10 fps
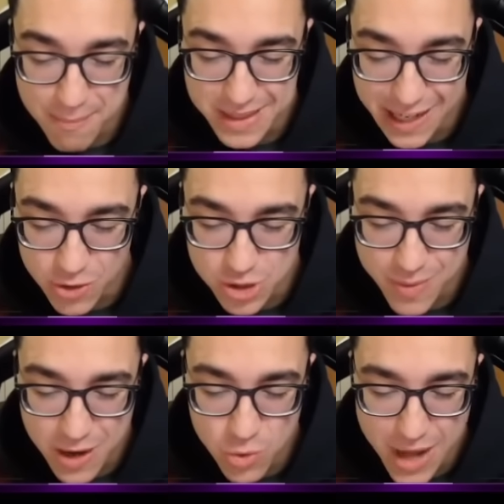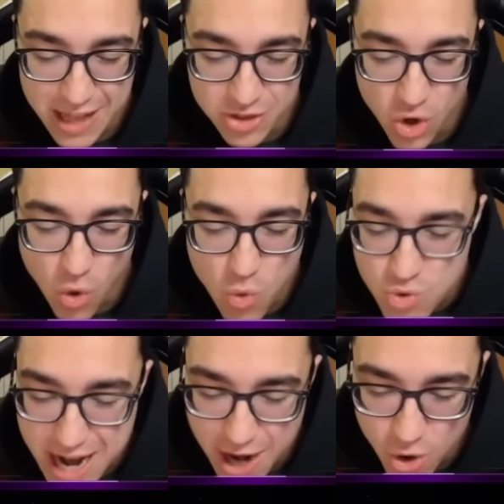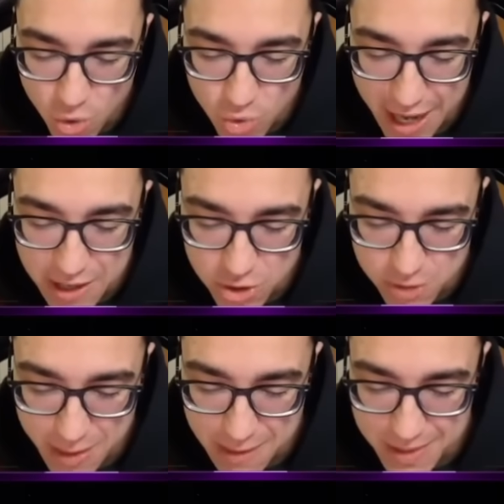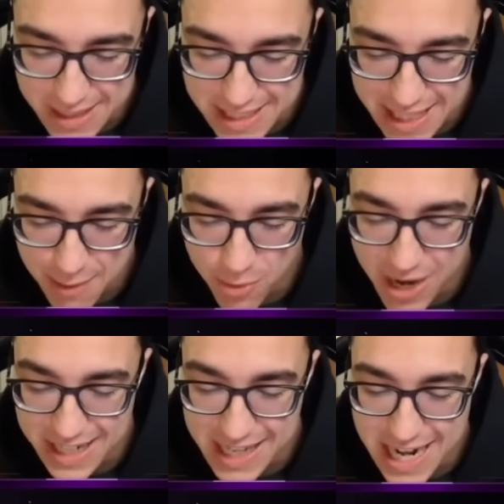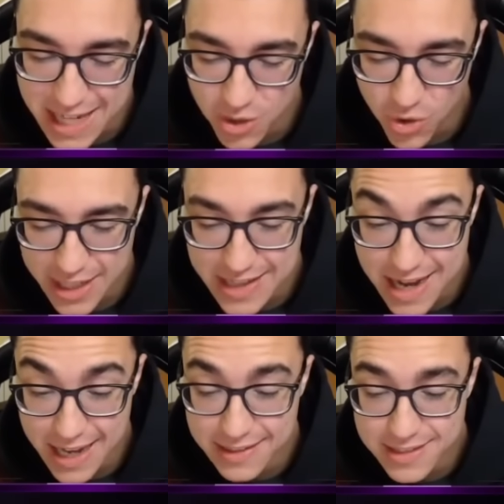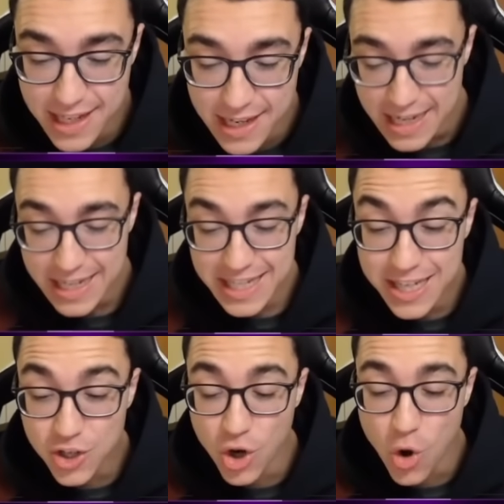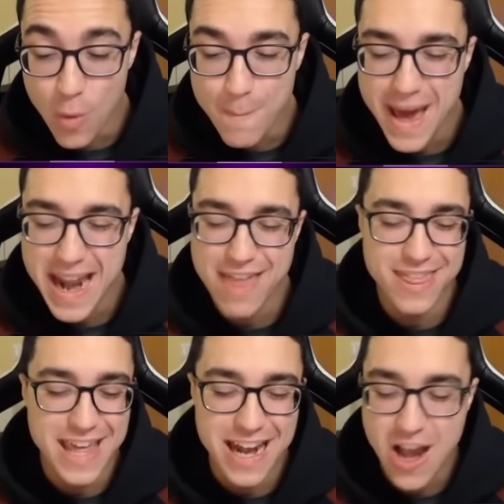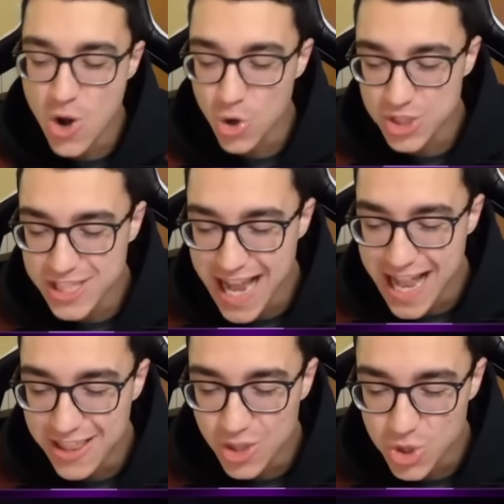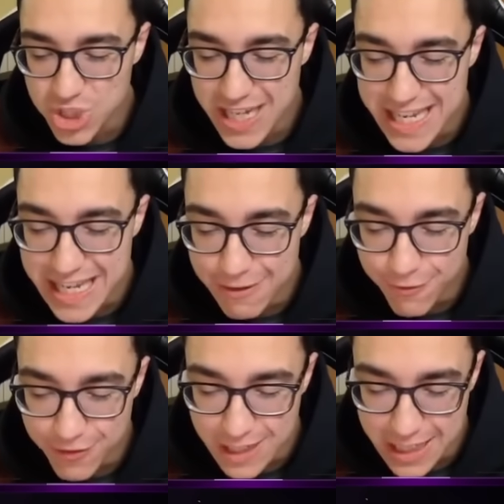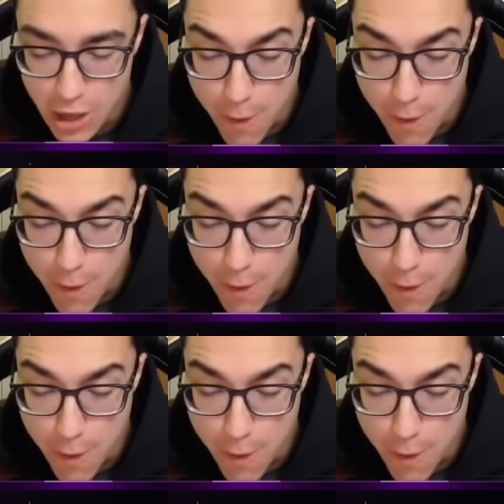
que nos va curando una locura y nos permite estar por aquí en la torreta, gente. Y Crow para hacer los saltos infinitos.